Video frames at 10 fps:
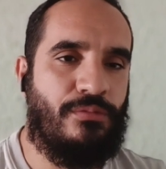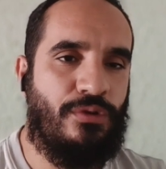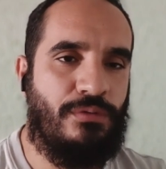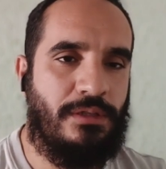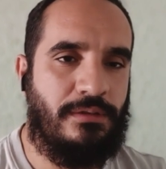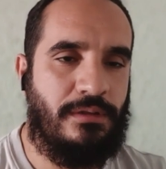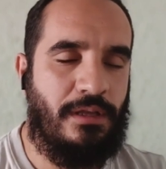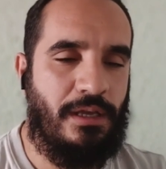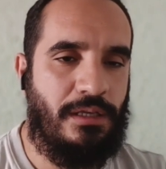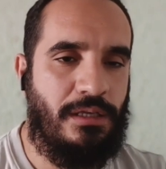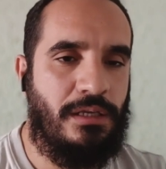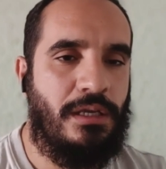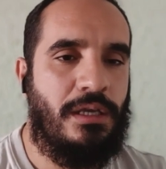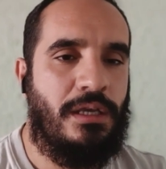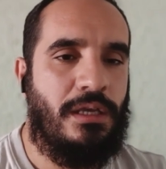على الوالد تاعي
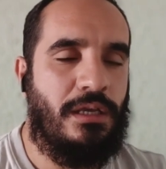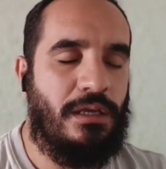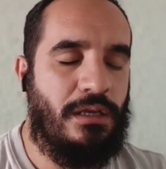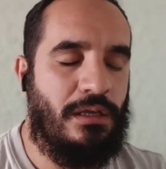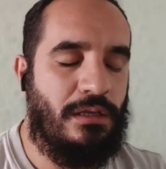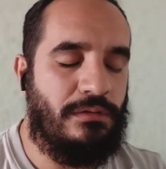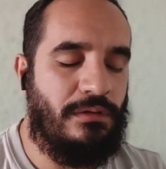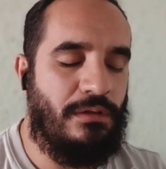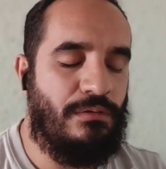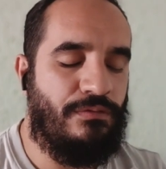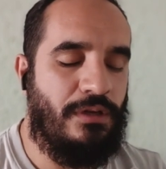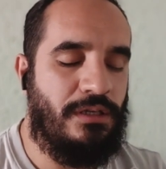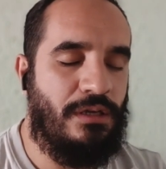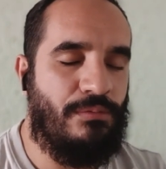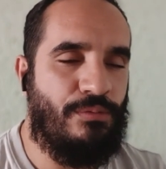آه، تدعي له في
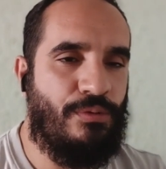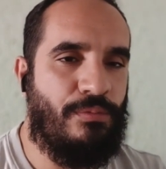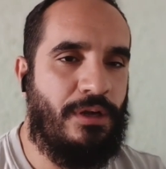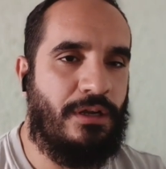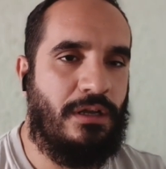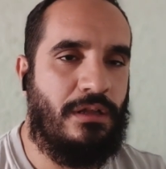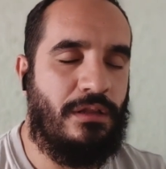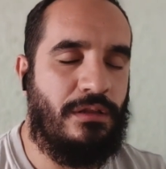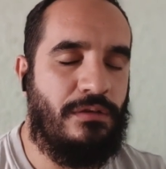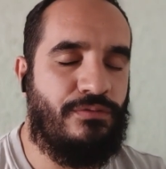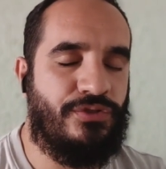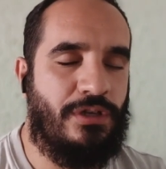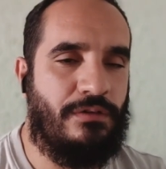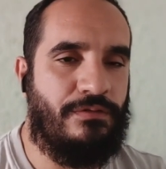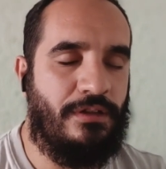الايام المباركه هذه في
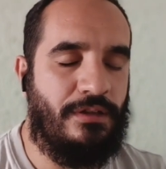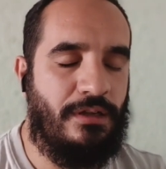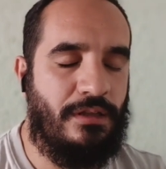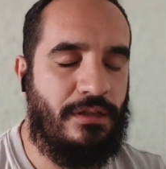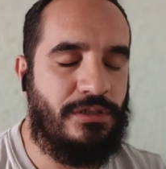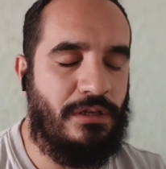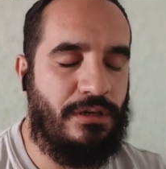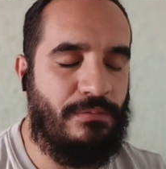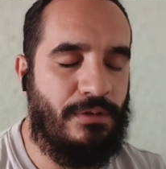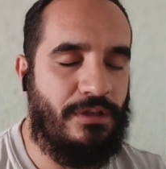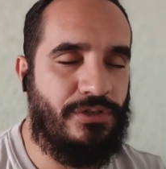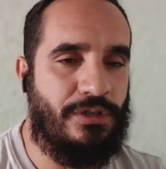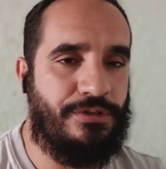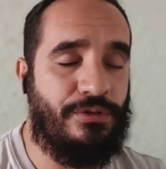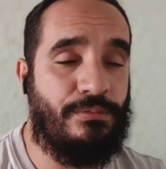الشهر الفضيل هذا شهر رمضان شهر
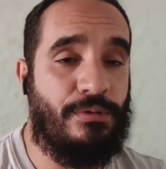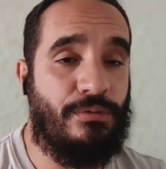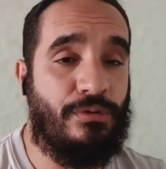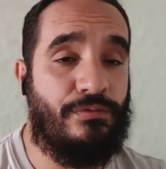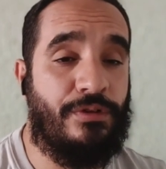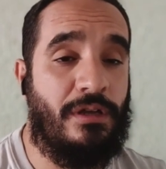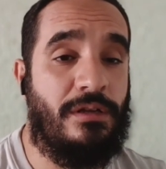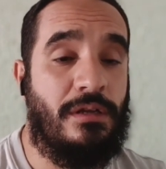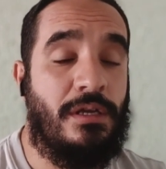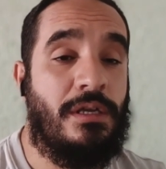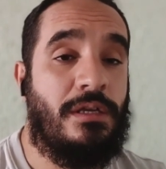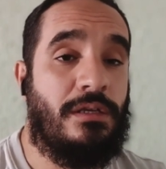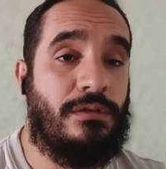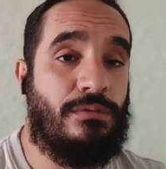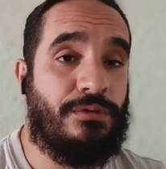التوبه والغفران
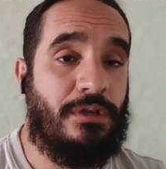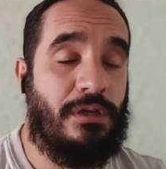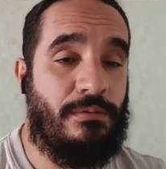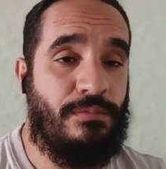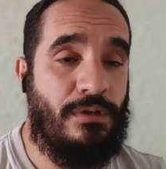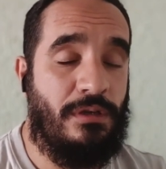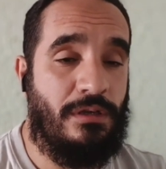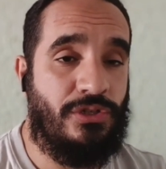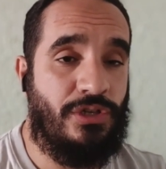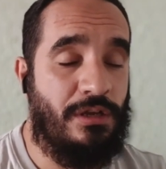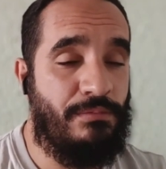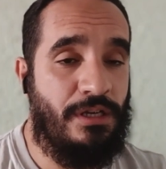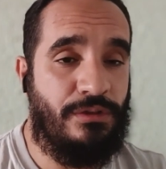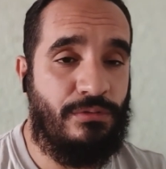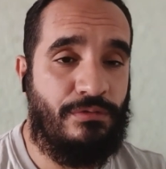عنده تقريبا شهر من اللي
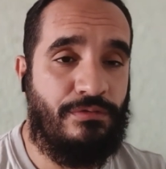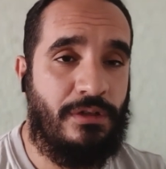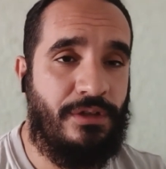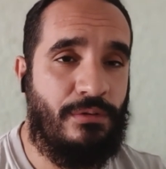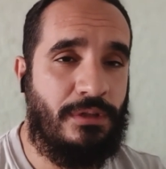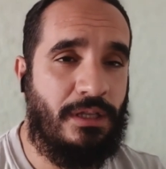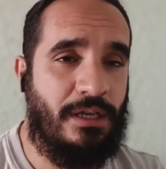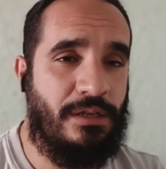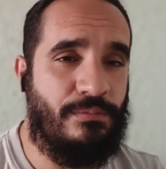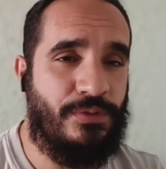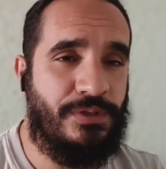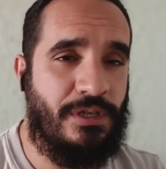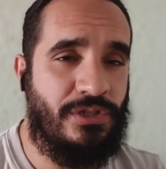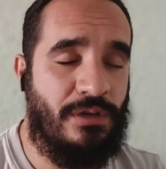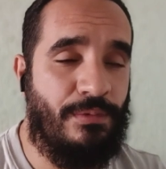توفى دعوه الغريب
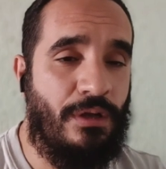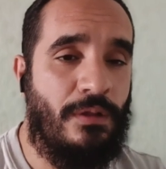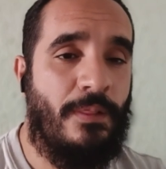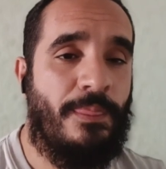مستجابه